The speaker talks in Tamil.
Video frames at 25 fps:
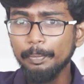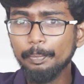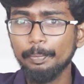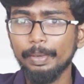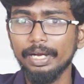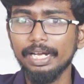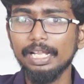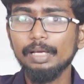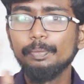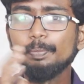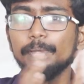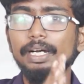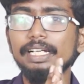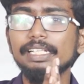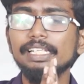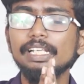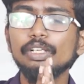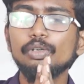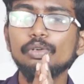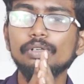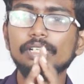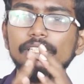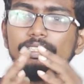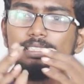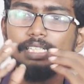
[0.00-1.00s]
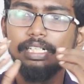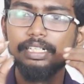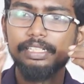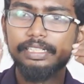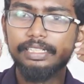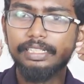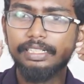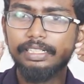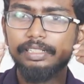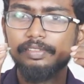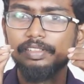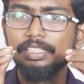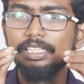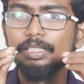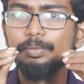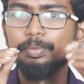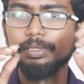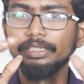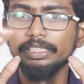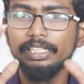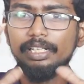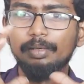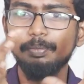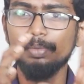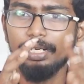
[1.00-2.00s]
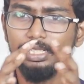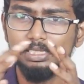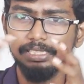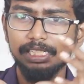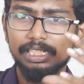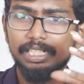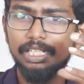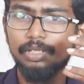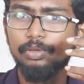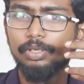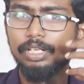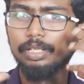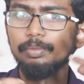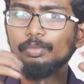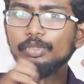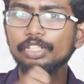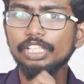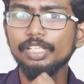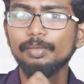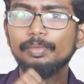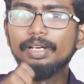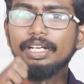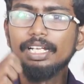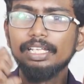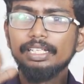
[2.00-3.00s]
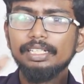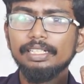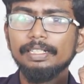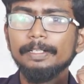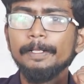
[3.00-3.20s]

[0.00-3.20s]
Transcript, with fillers: பல பாலியல் குற்றச்சாட்டுகள் வந்து பார்த்திங்கன்னா பாஜகவோட முக்கியமான